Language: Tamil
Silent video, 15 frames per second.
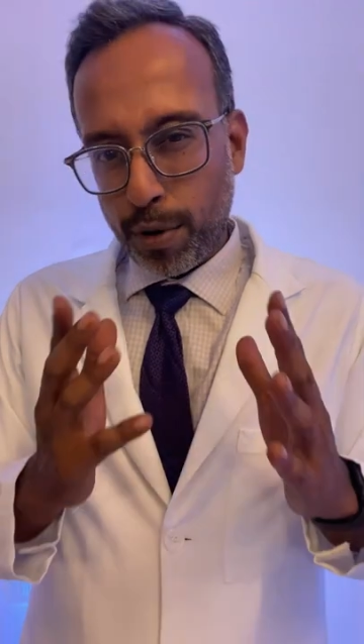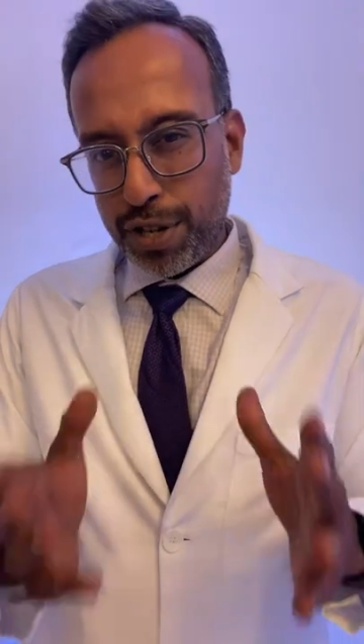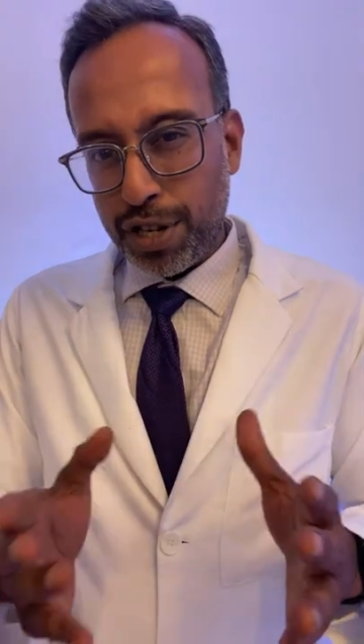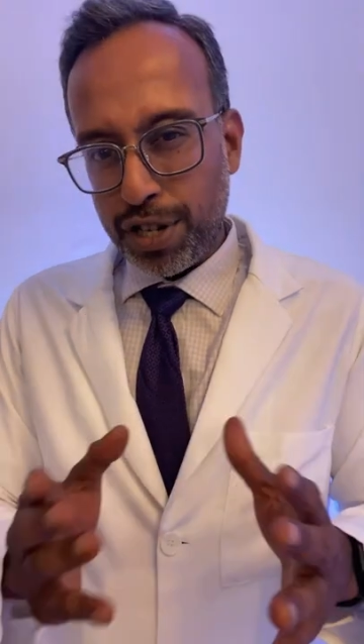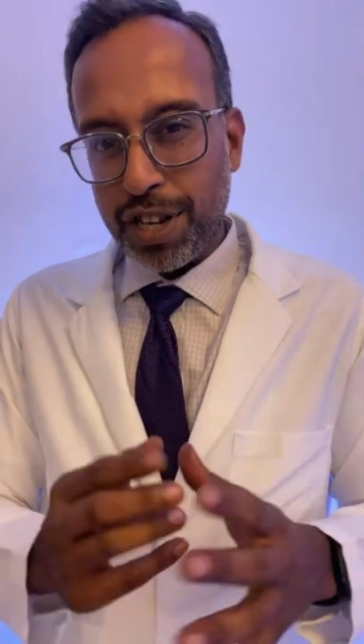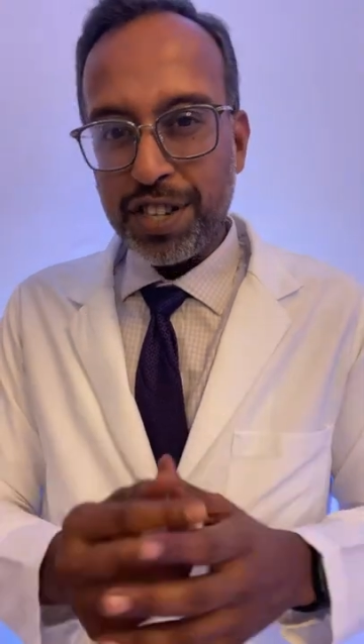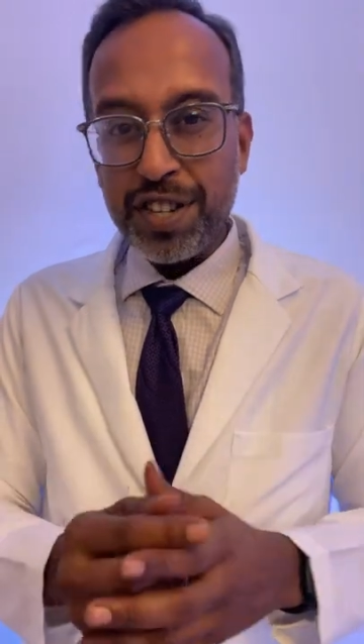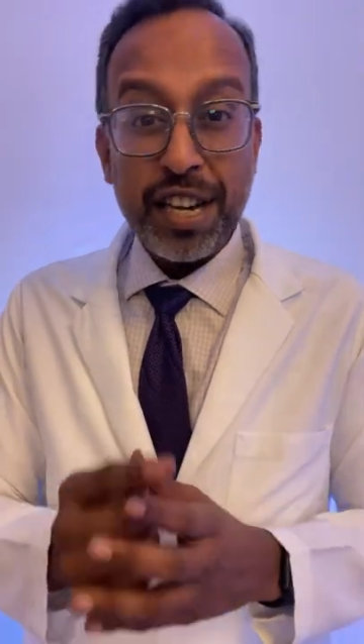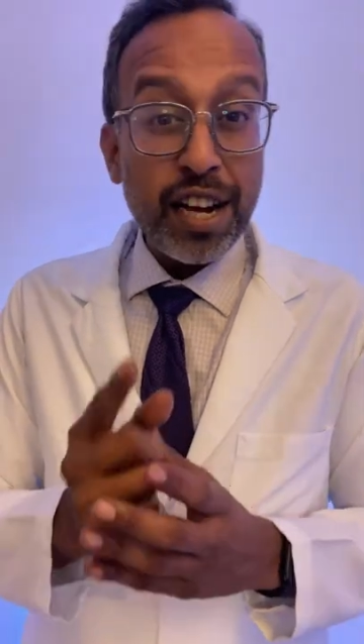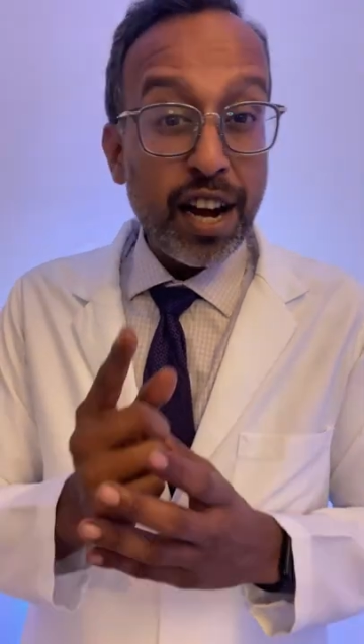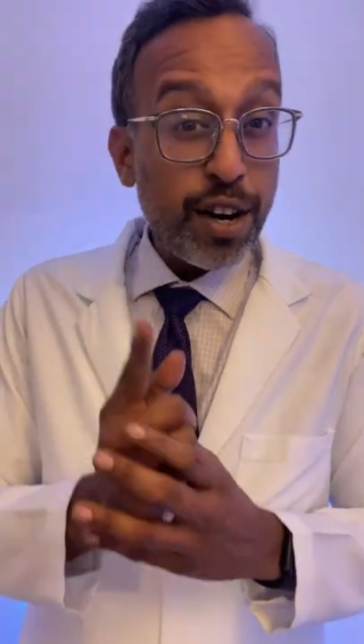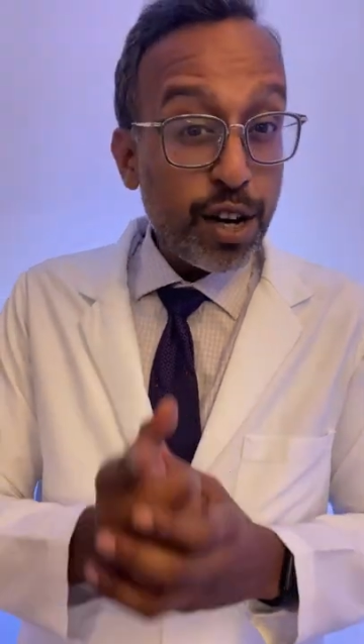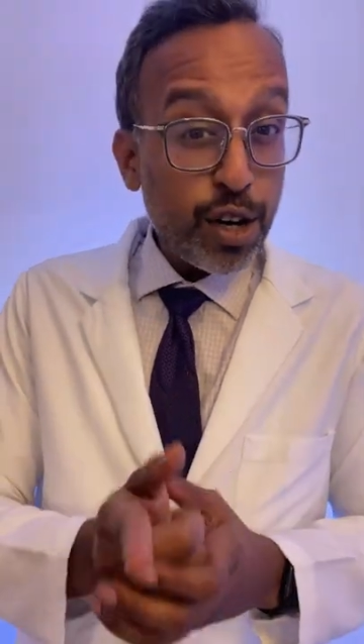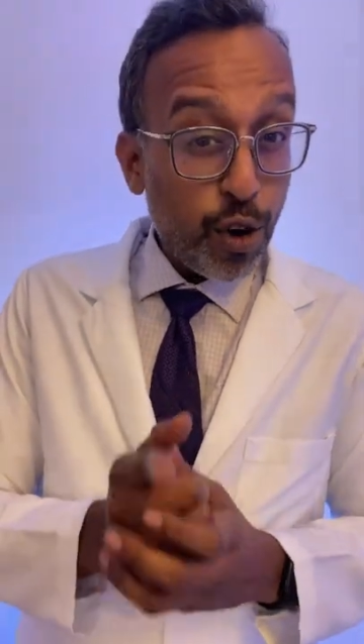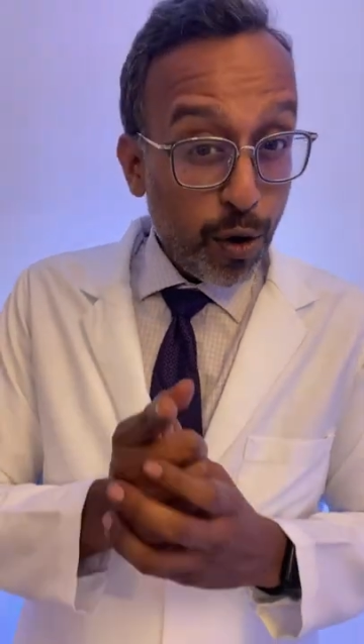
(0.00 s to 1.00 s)
ப்ரொசீஜர்ஸ்
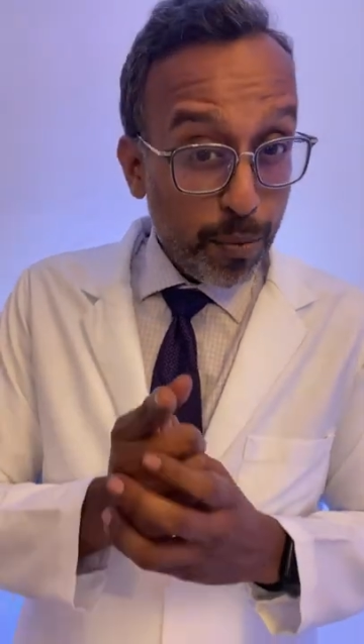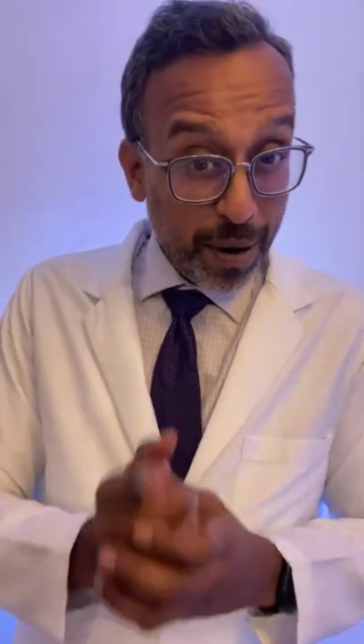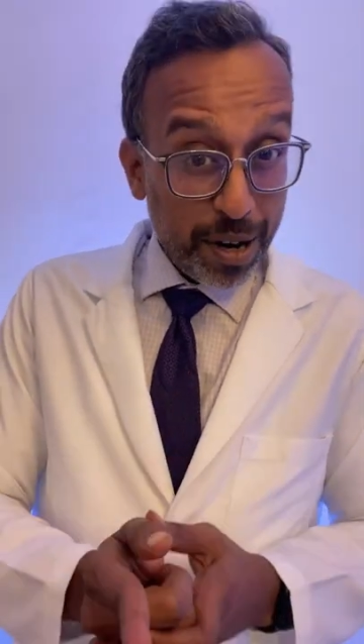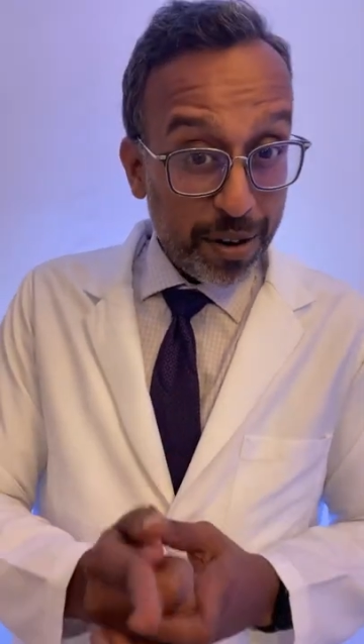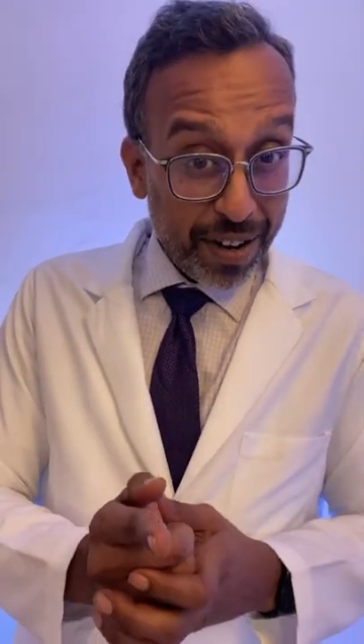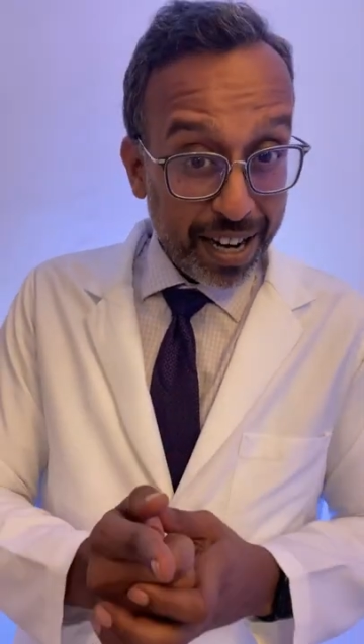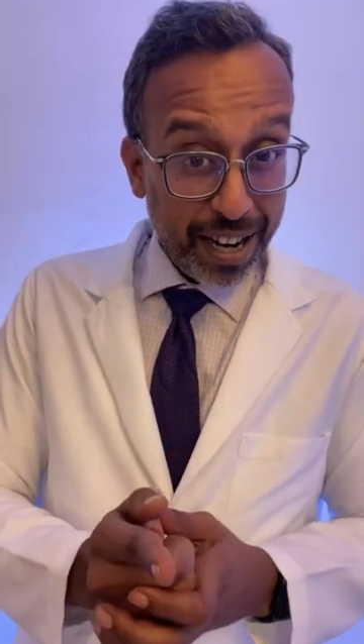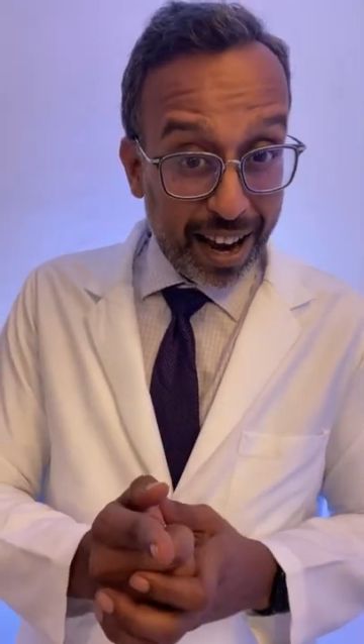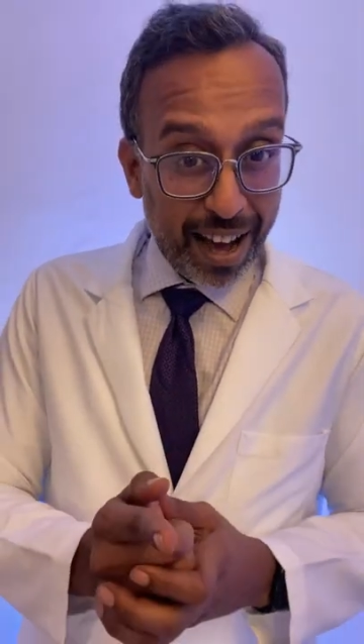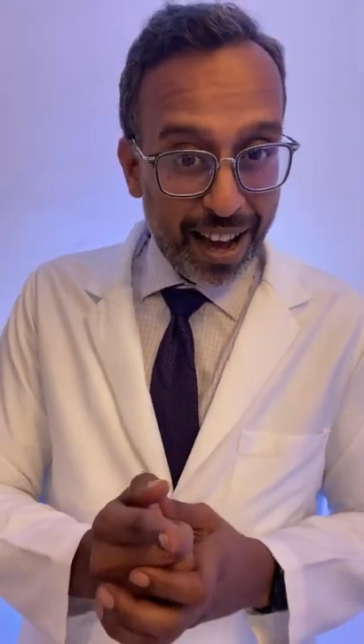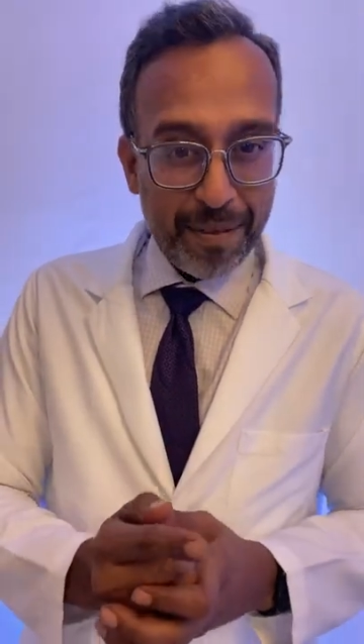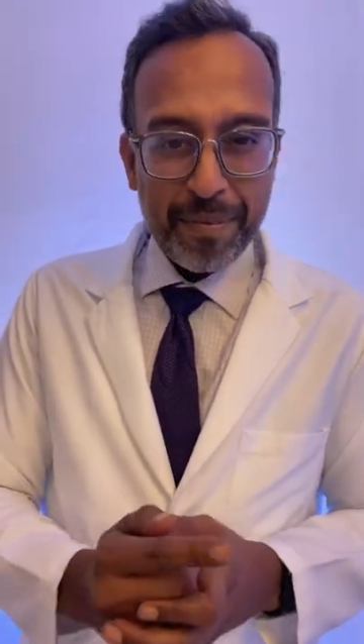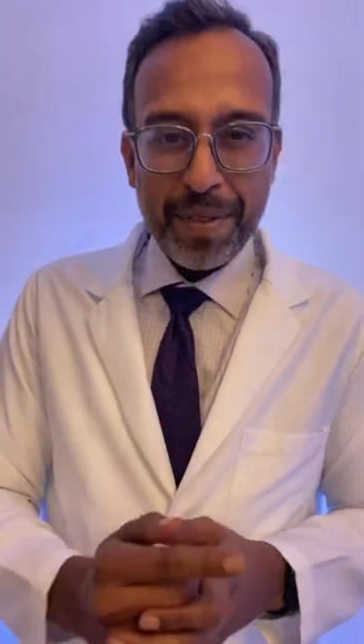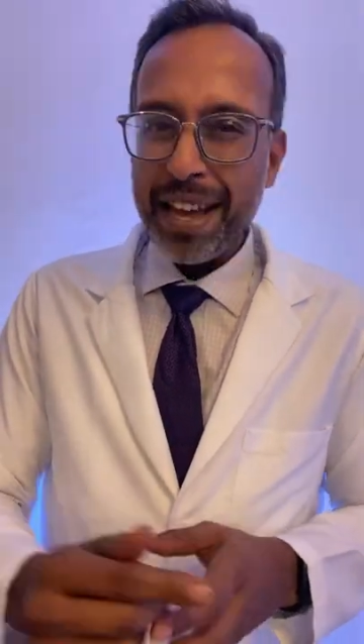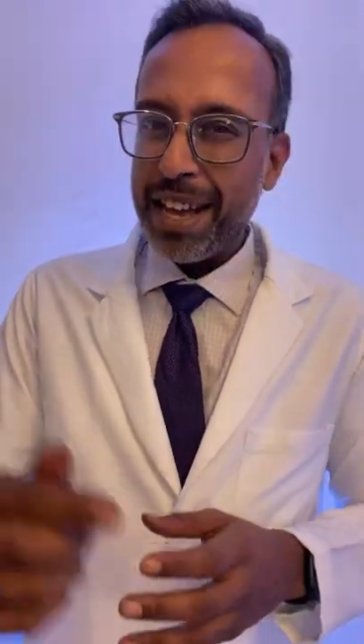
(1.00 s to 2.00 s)
நீங்க அண்டர்கோ
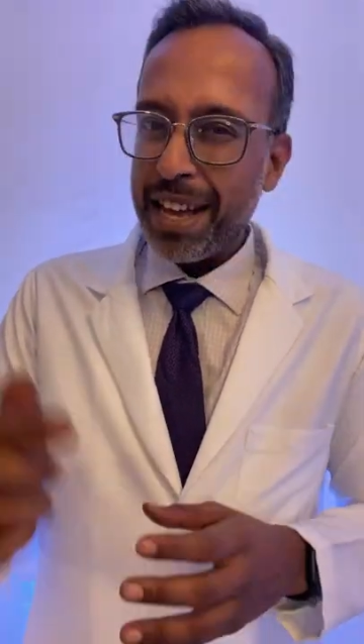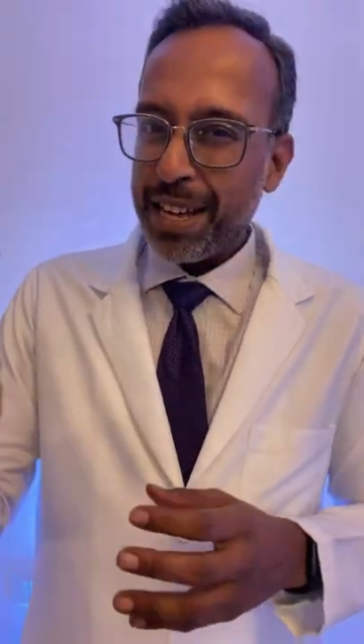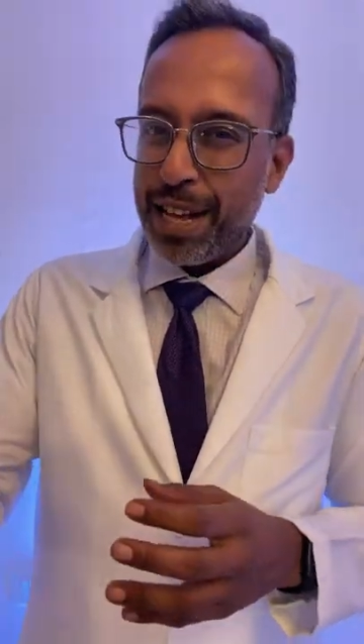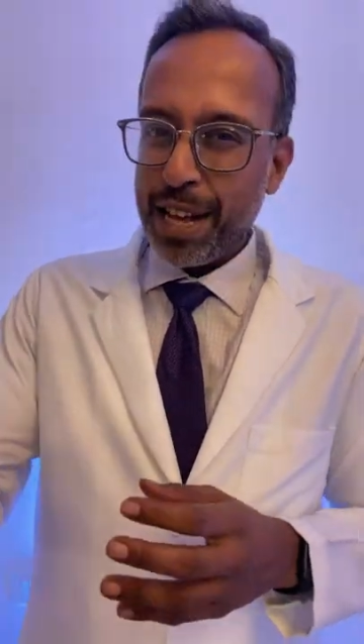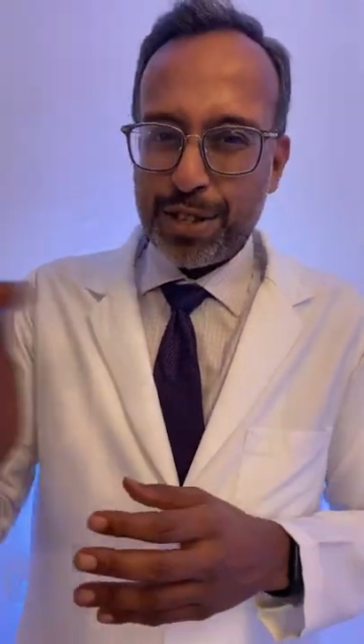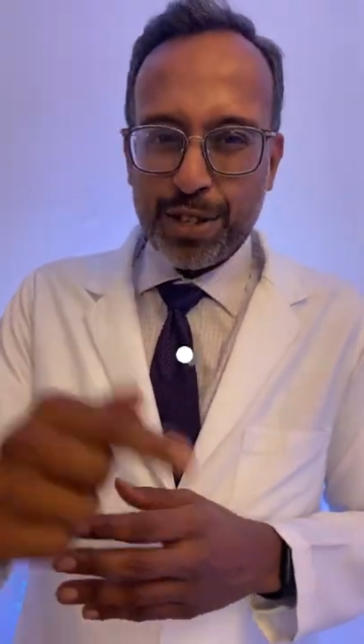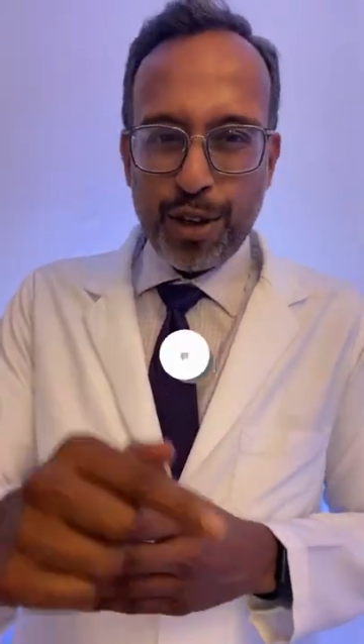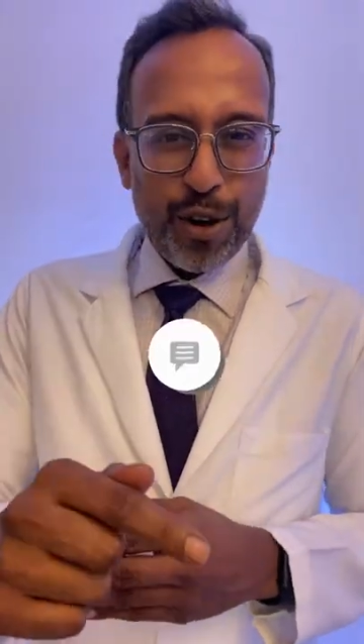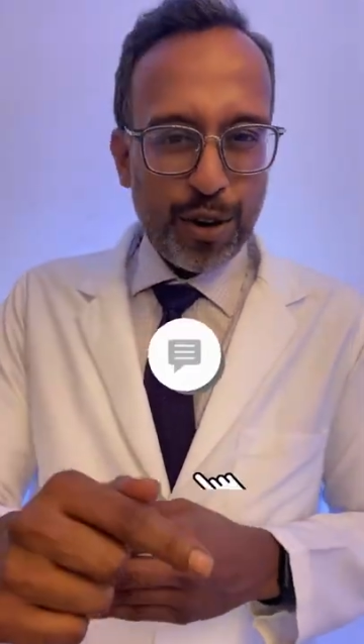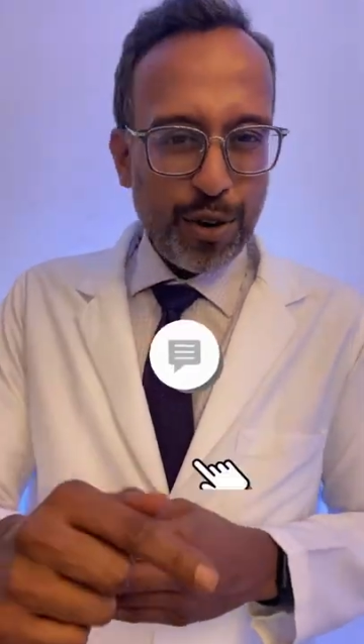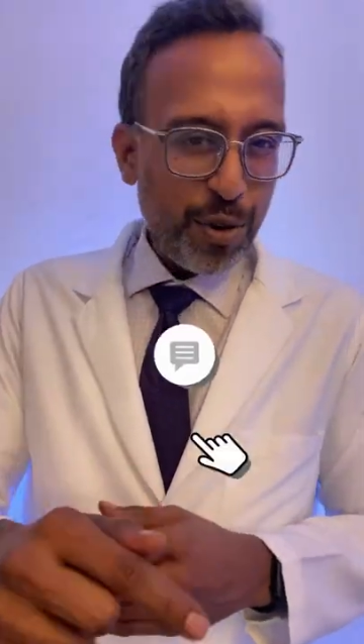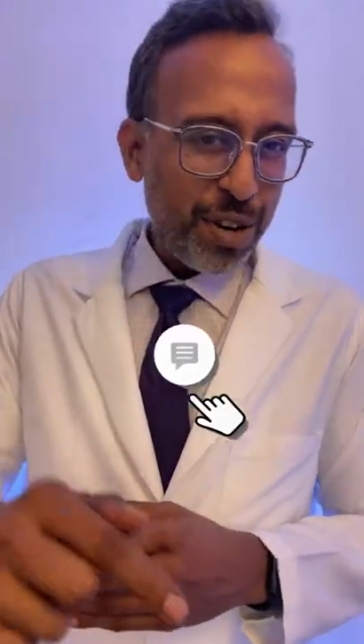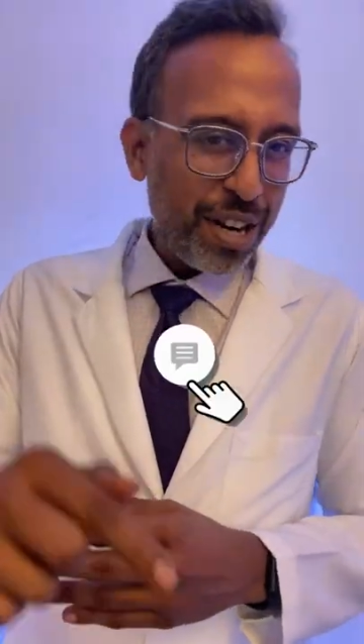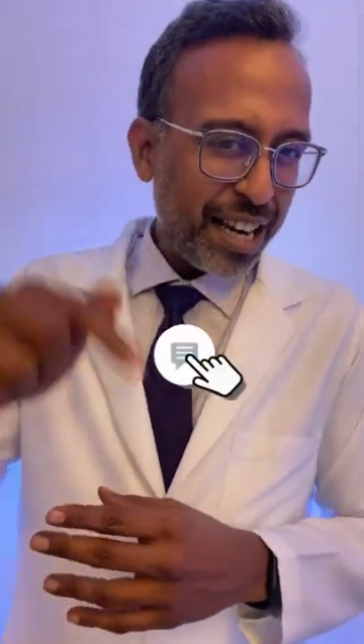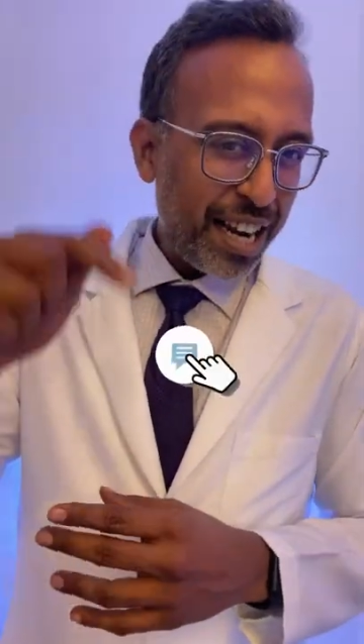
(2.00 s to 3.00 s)
பண்ணுவீங்களா எஸ் ஆர் நோன்னு